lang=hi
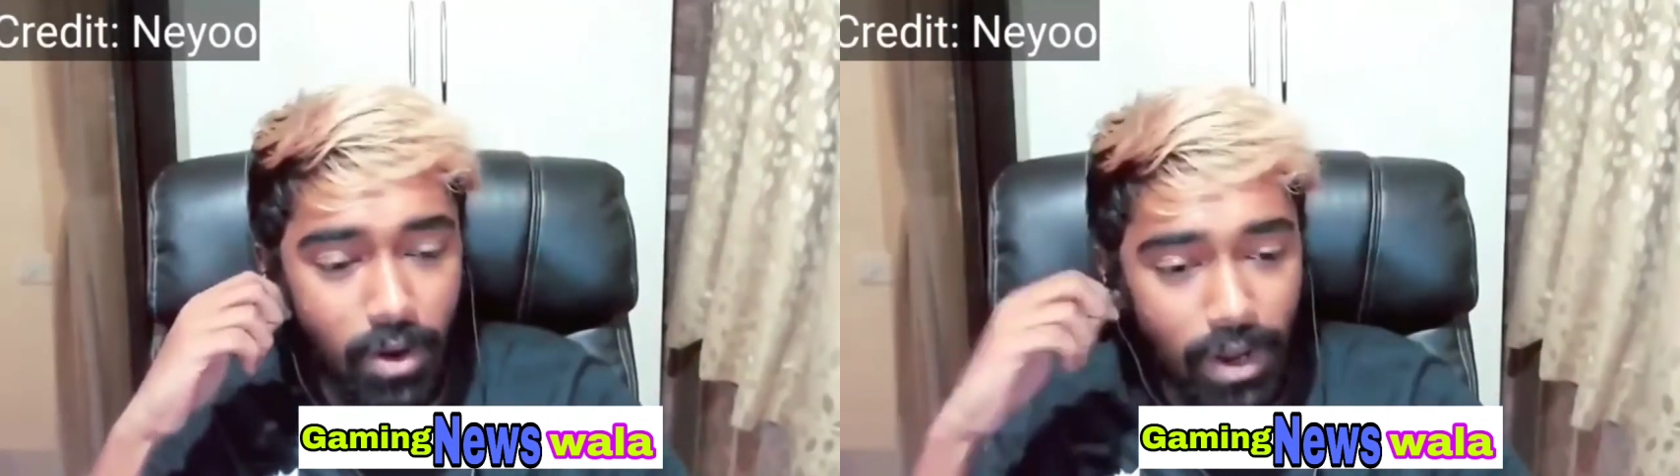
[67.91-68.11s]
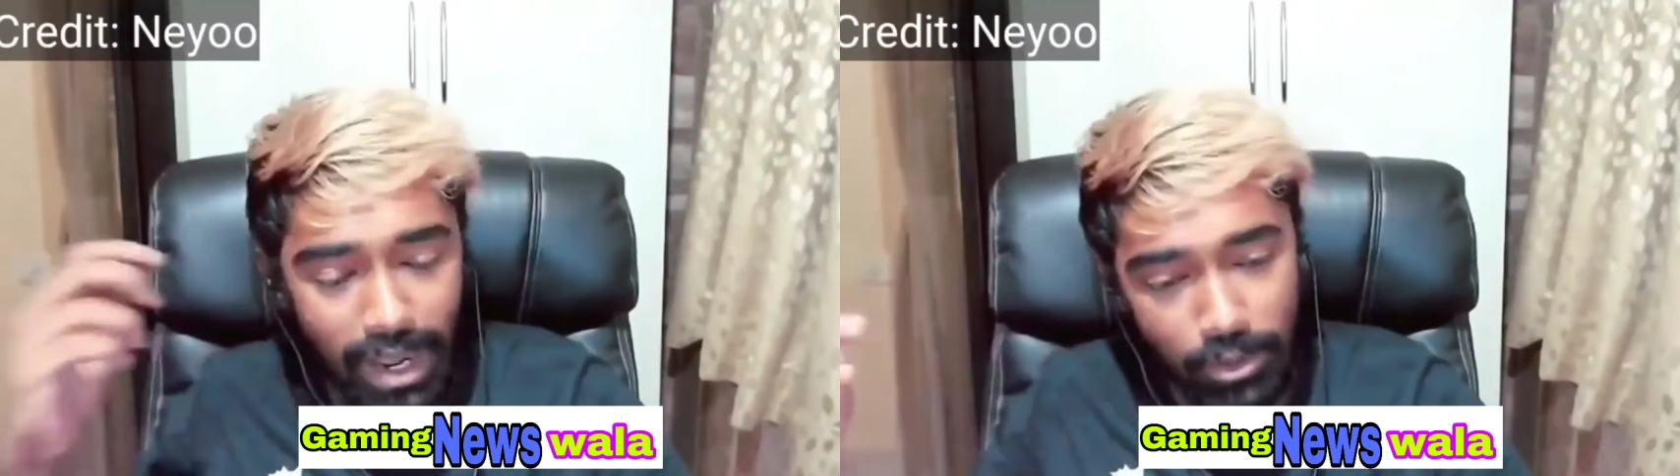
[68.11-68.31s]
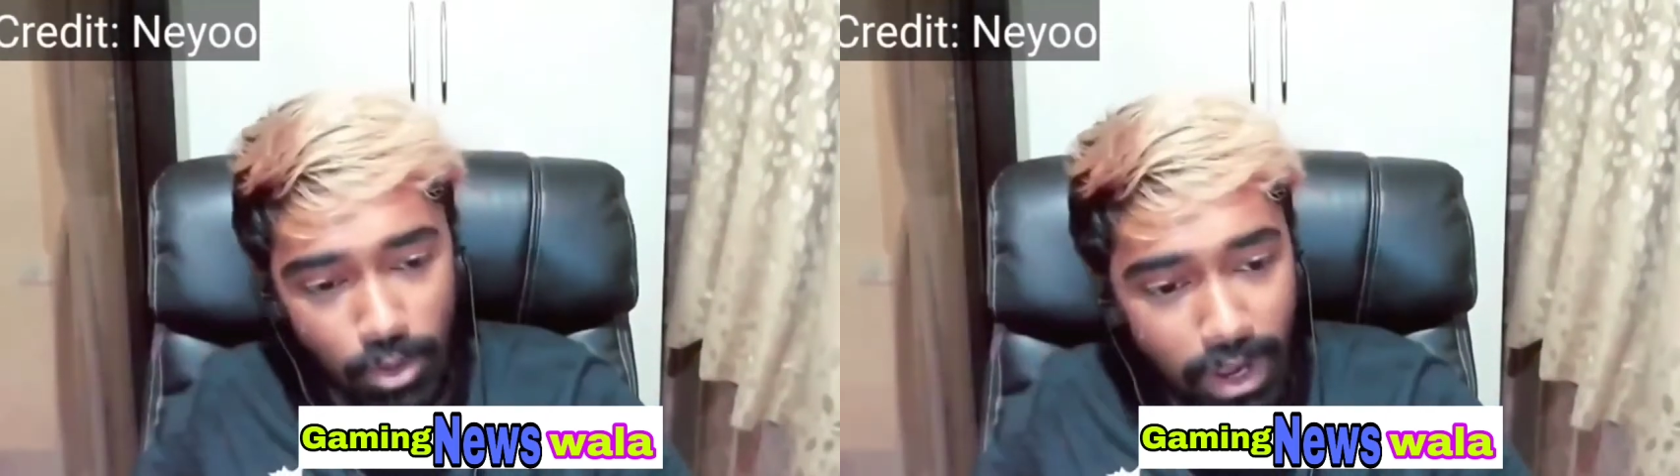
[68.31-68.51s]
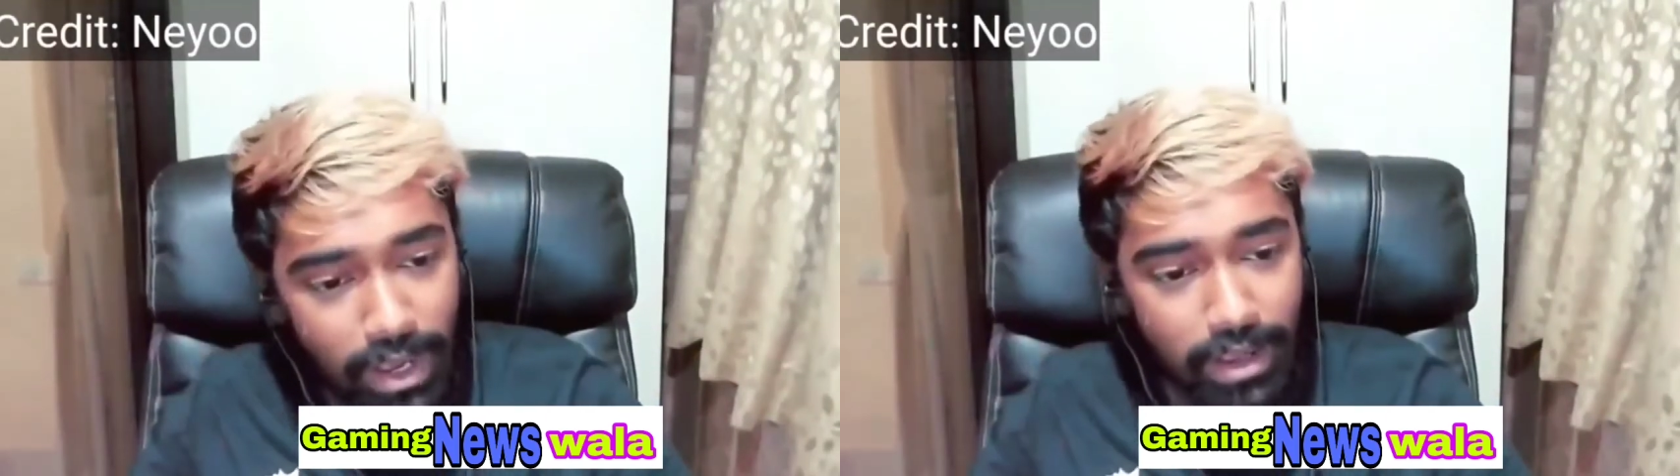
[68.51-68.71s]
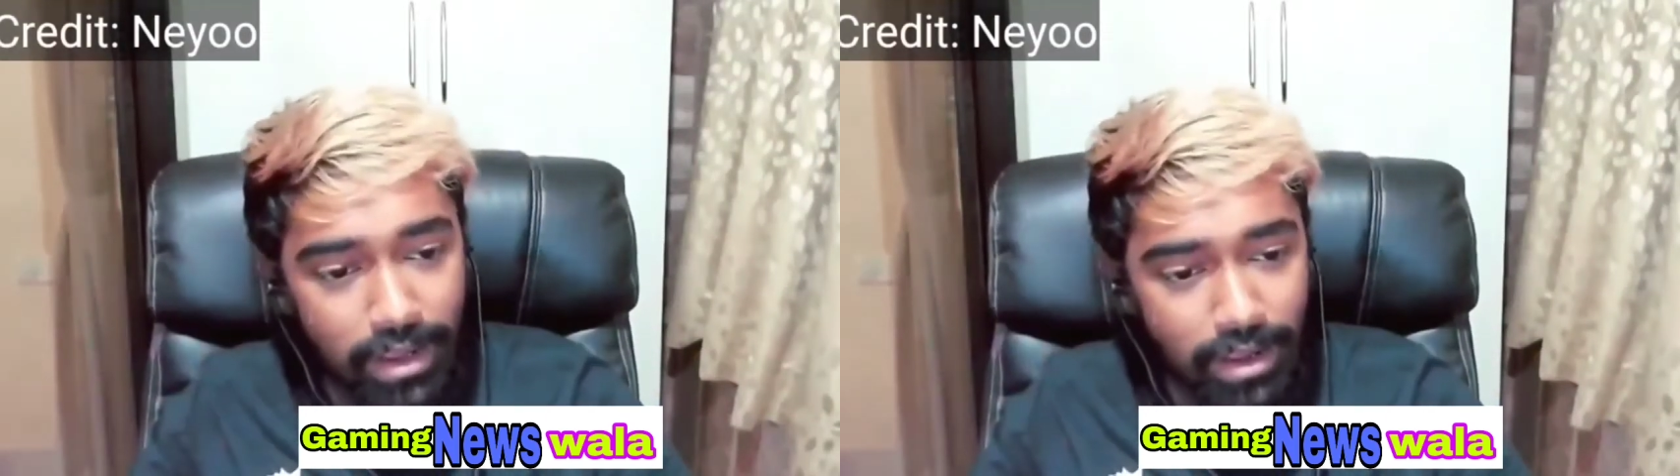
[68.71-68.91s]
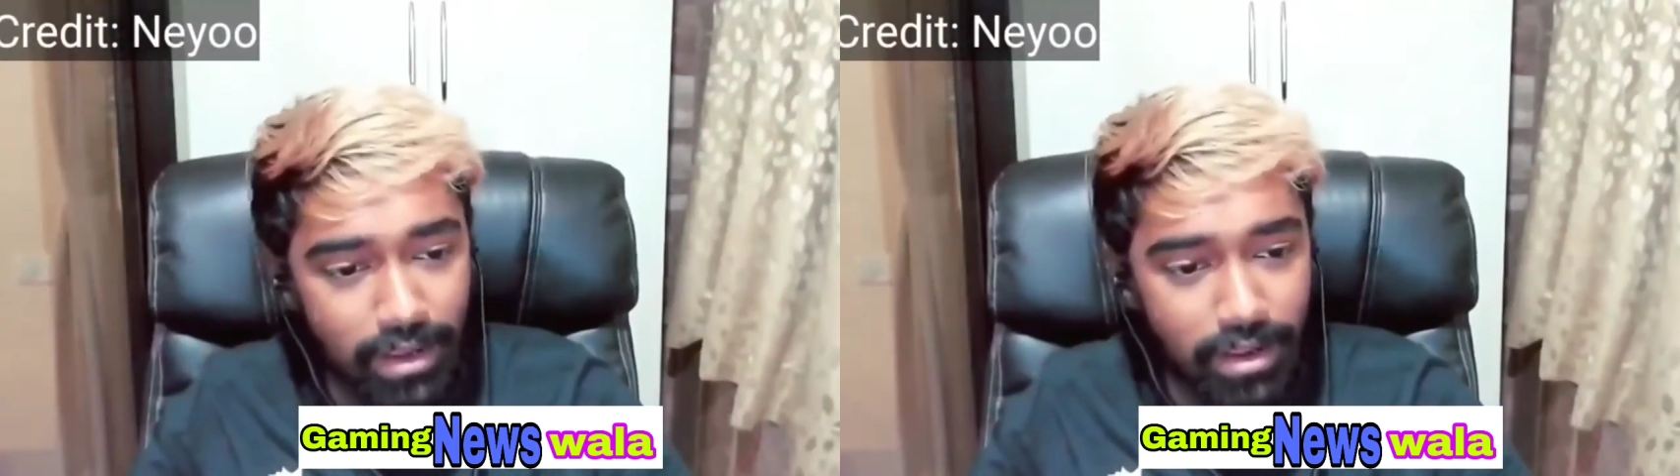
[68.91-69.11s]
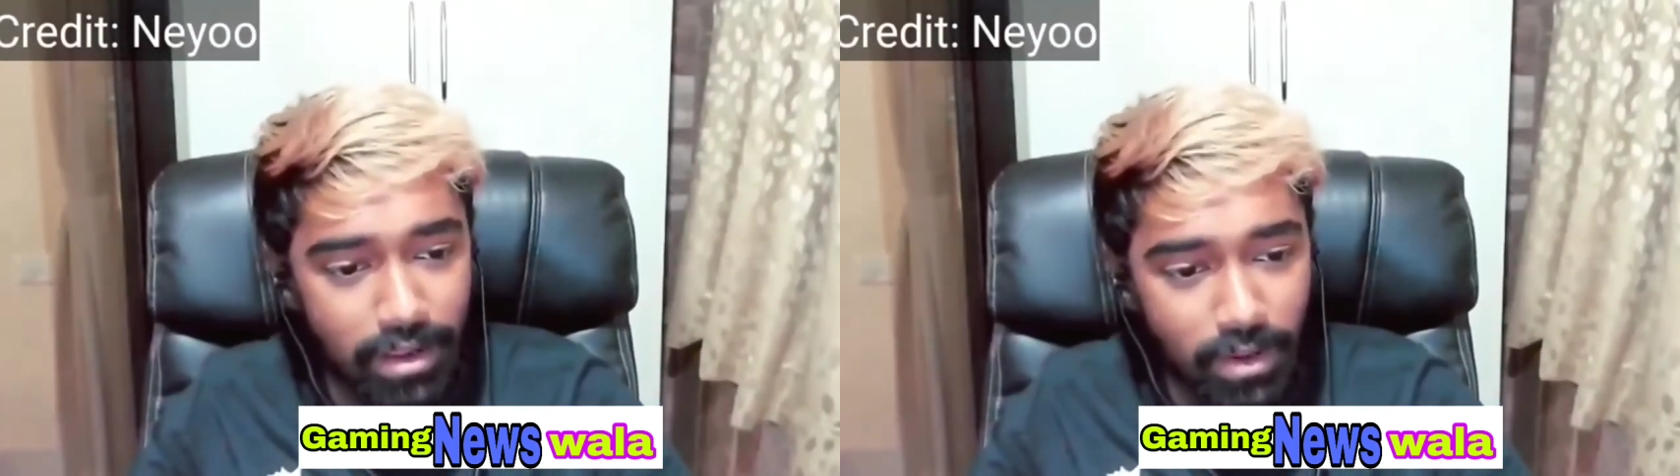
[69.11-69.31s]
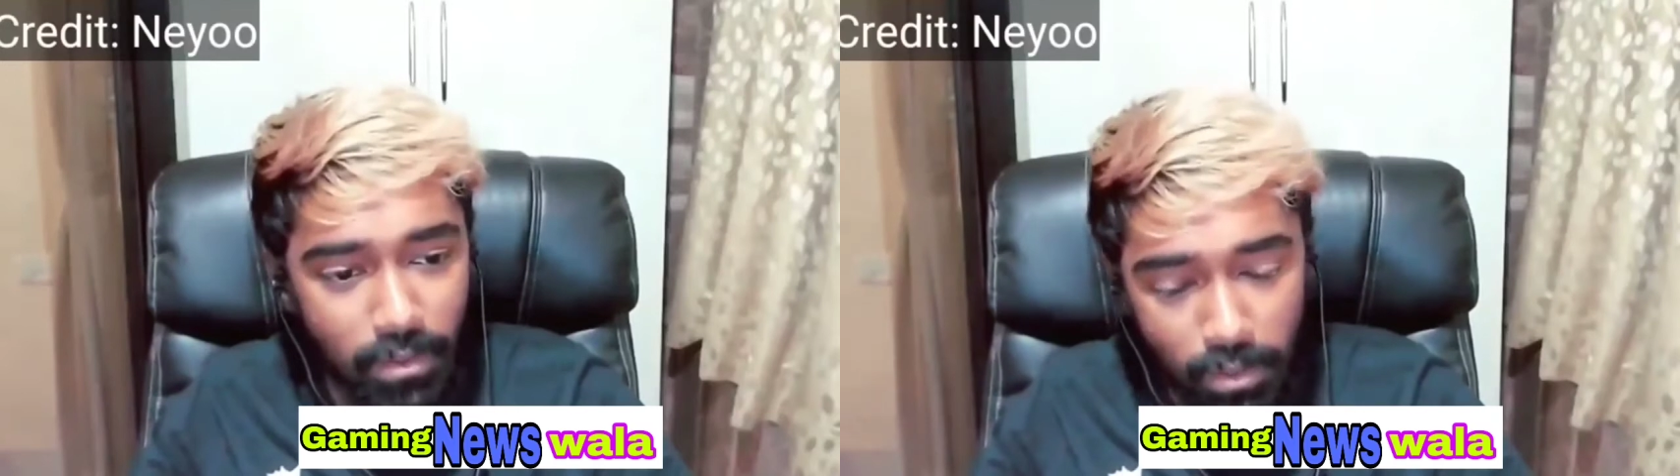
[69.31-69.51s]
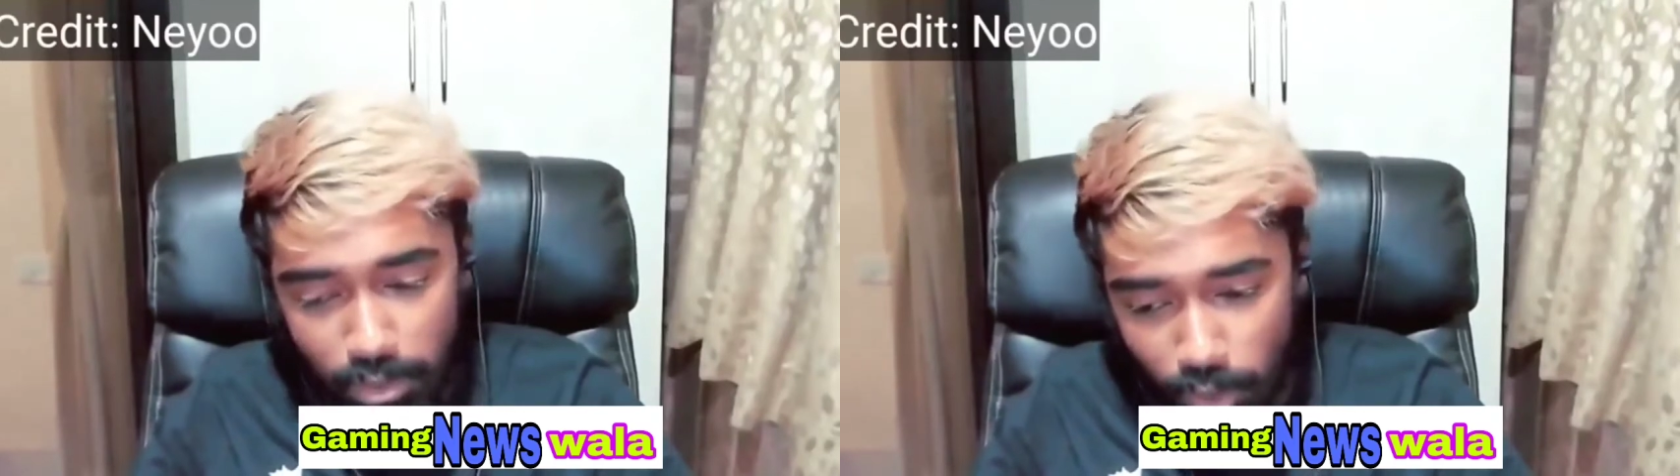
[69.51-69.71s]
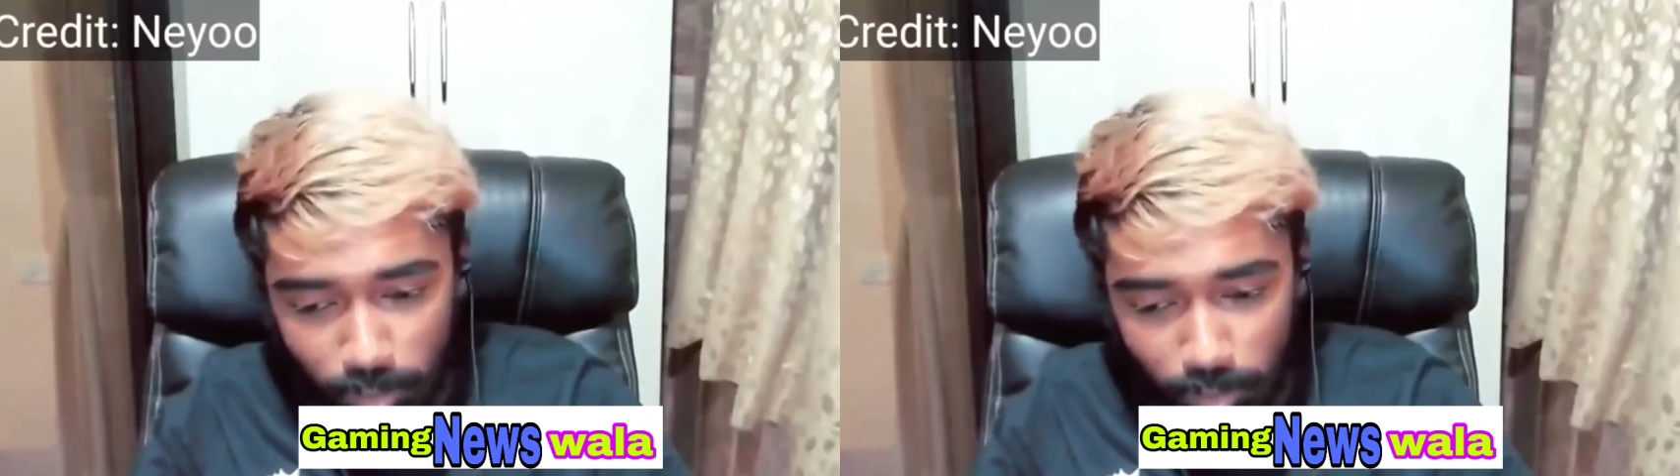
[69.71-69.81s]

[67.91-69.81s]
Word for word: और आए तो आए वो